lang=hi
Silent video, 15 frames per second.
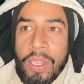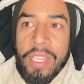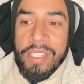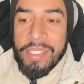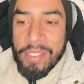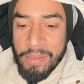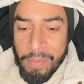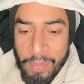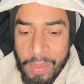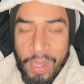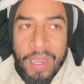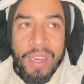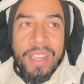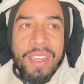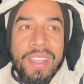भाई
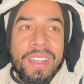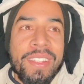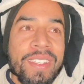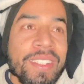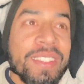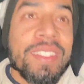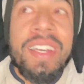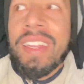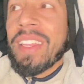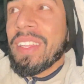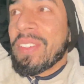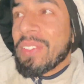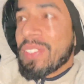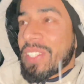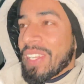बाहर का नज़ारा ही
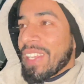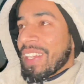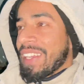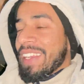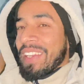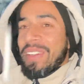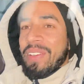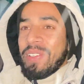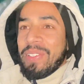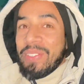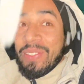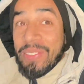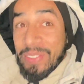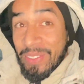कुछ अलग गया वो